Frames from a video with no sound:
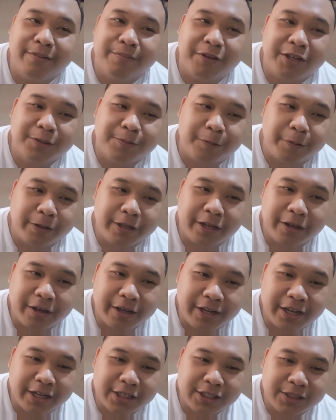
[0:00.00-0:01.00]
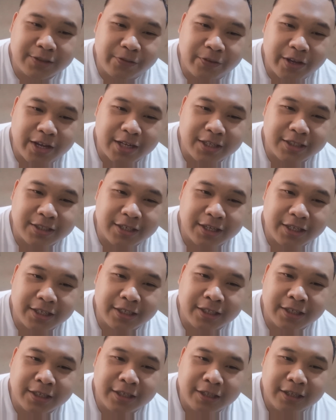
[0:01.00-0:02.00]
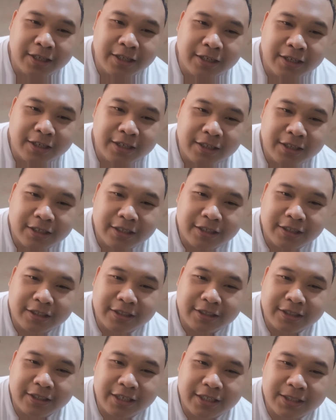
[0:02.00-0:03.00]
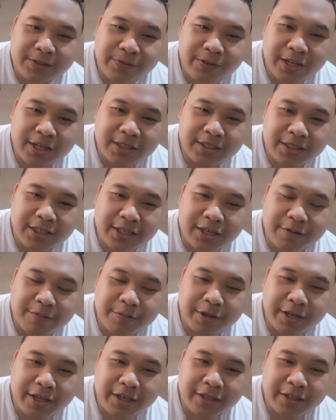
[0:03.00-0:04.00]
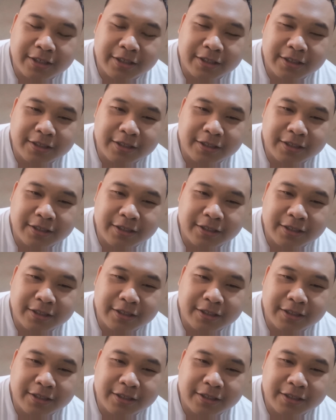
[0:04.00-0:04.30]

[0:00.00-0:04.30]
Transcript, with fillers: fast forward tayo ex fiance si ex fiance naman